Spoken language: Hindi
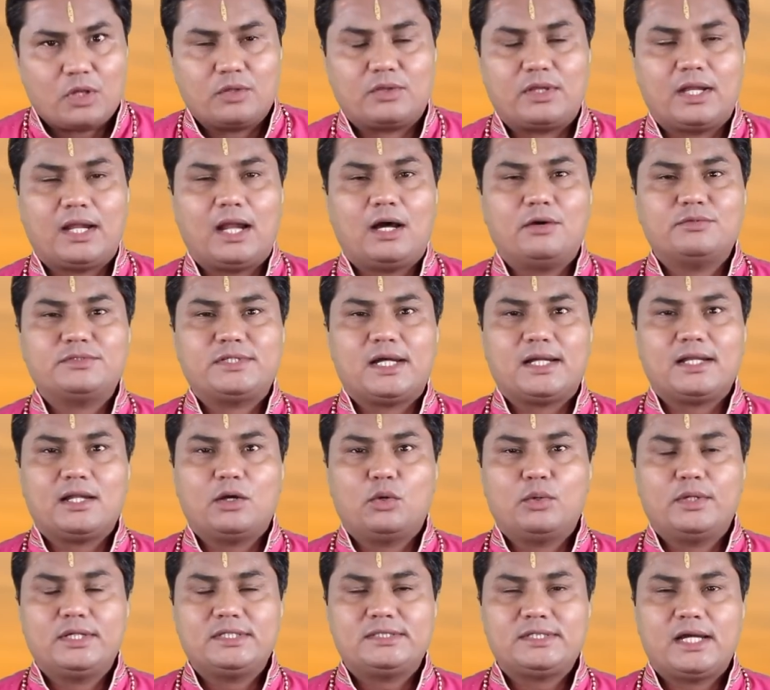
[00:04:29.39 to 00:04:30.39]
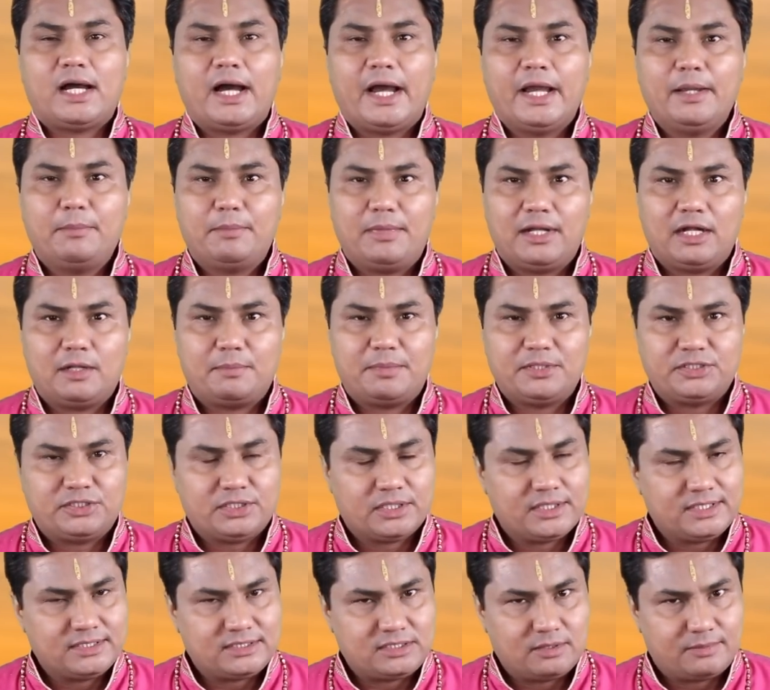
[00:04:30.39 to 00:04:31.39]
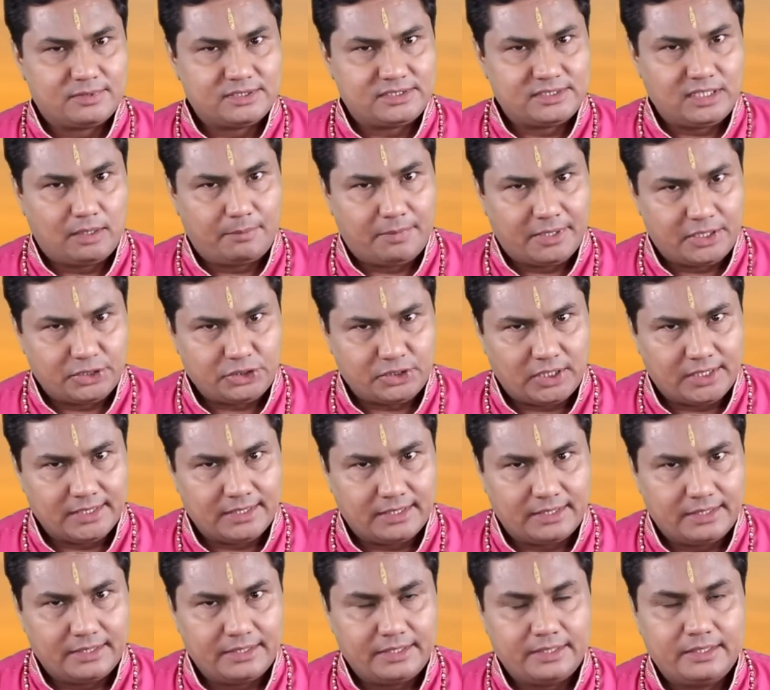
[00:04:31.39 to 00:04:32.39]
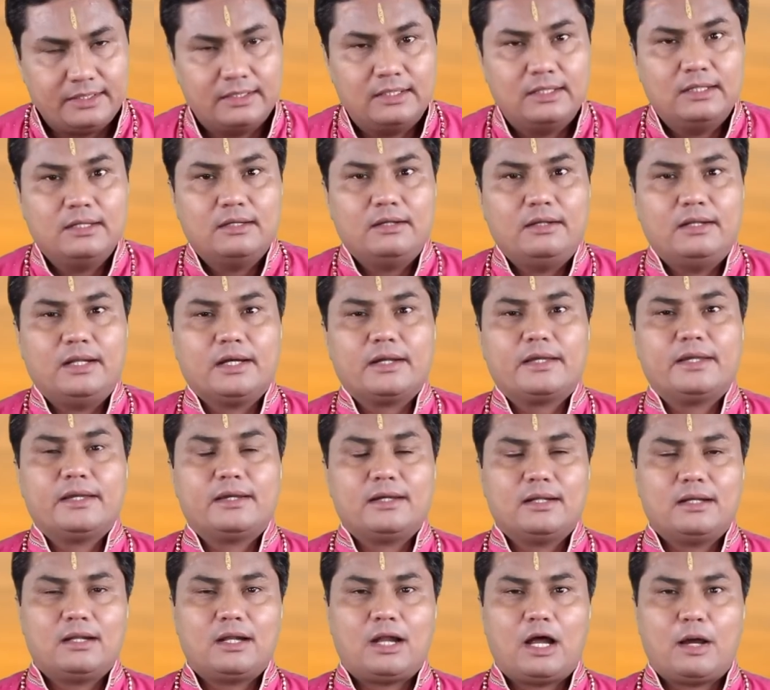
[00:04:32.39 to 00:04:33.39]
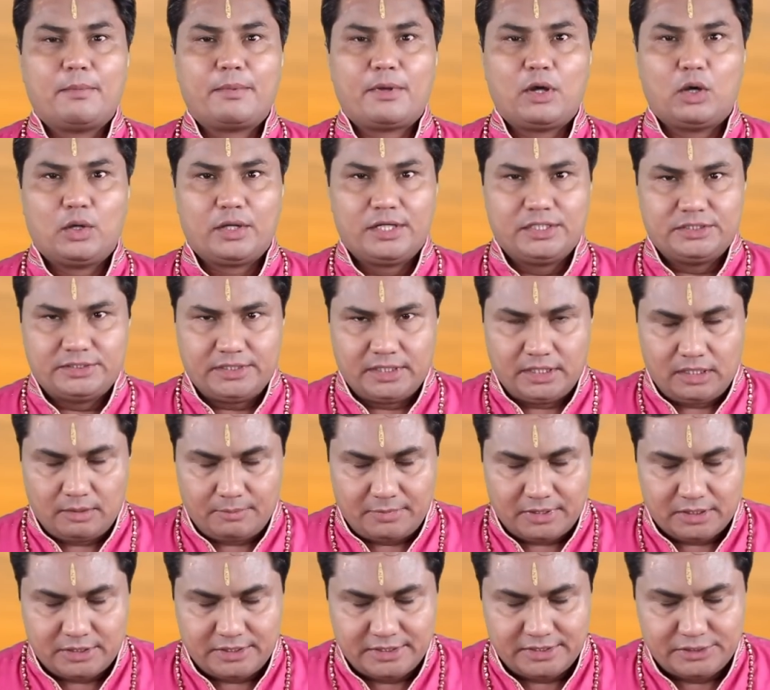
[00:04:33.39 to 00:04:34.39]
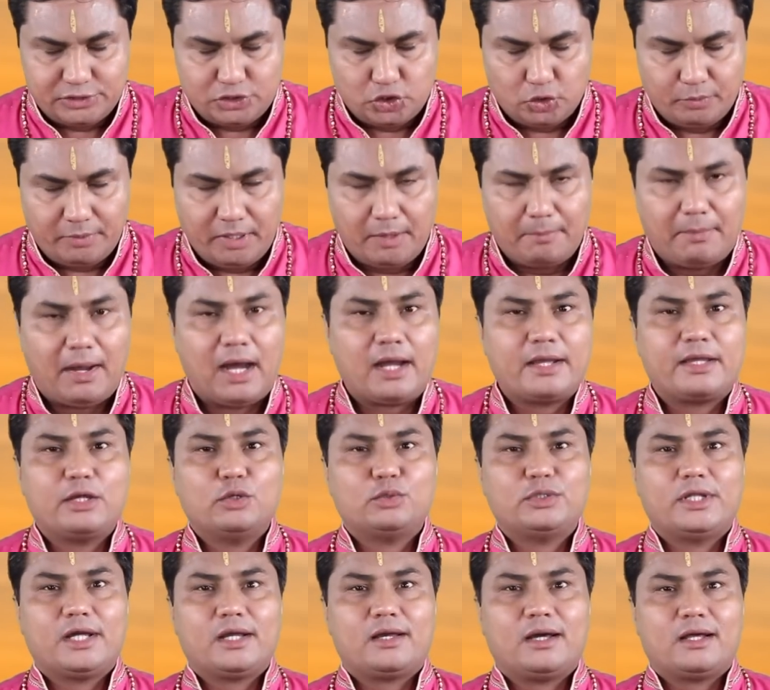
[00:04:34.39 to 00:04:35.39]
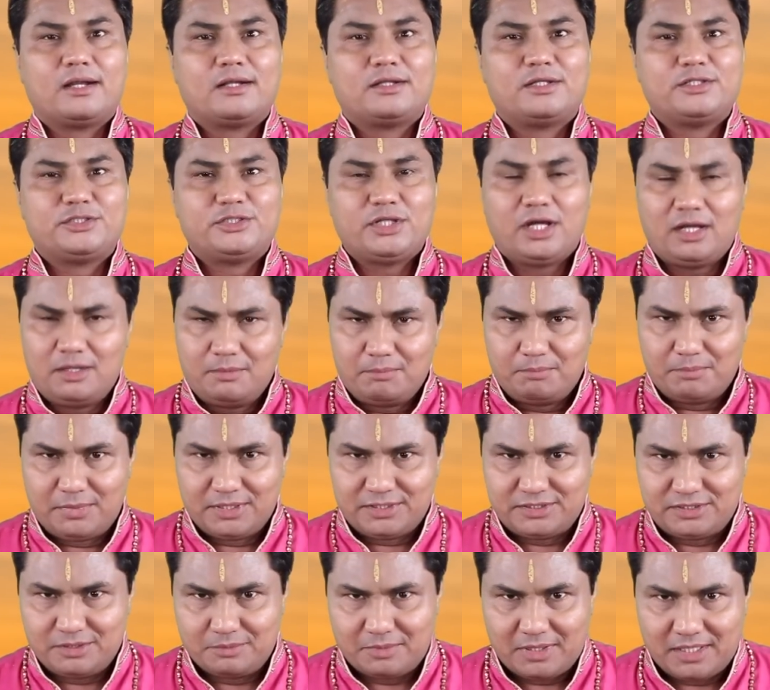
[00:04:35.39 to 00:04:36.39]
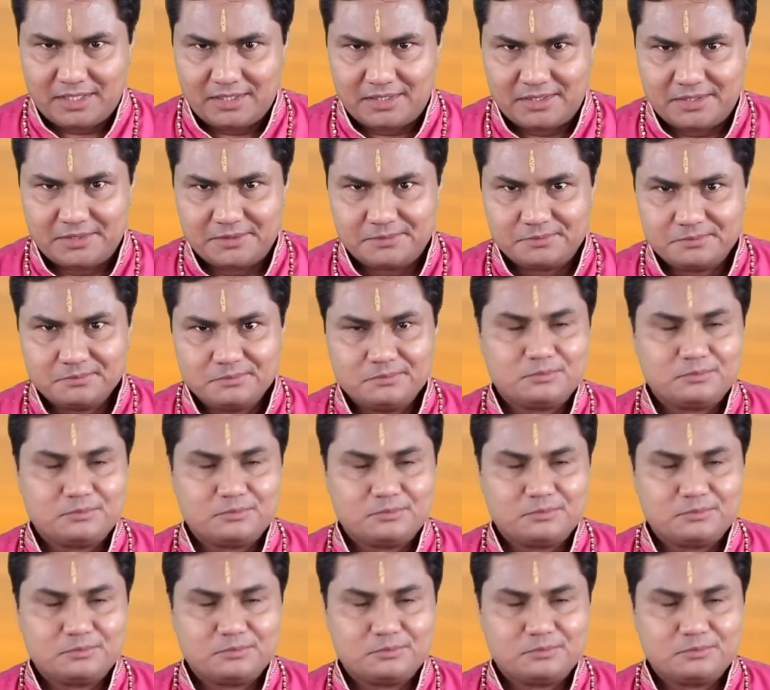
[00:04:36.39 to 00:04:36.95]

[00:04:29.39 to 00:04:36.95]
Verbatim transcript: तनाव ज्यादा होने से हाई ब्लड प्रेशर की समस्या परेशान करेगी लकी कलर आपका ऑरेंज है नंबर तीन शुभ है उदय कारक दिशा पश्चिम रहेगी